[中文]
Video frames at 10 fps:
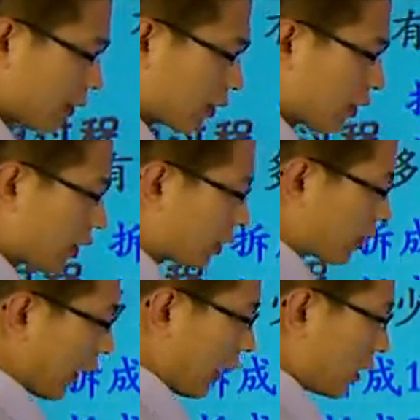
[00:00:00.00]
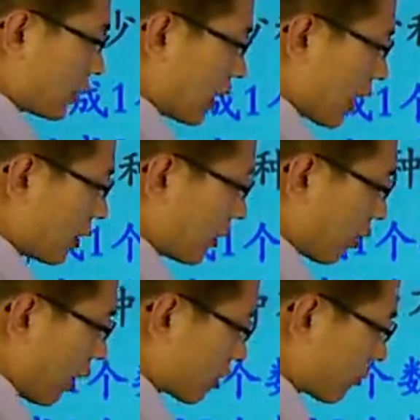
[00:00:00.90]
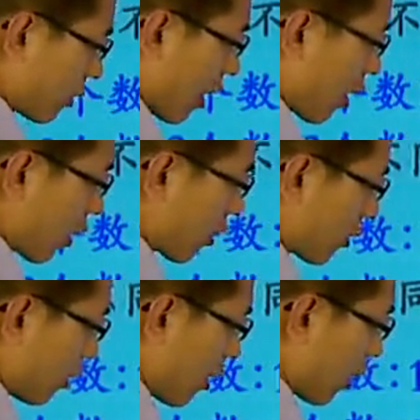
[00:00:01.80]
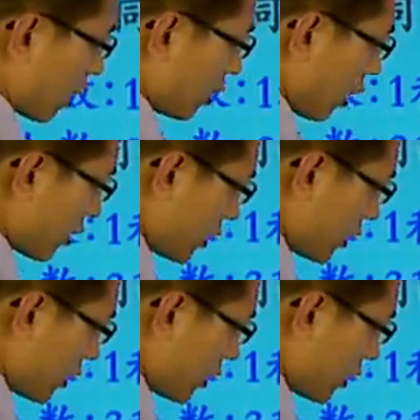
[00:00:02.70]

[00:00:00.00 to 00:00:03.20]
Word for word: 那给其他人的话是不是就2、2、2、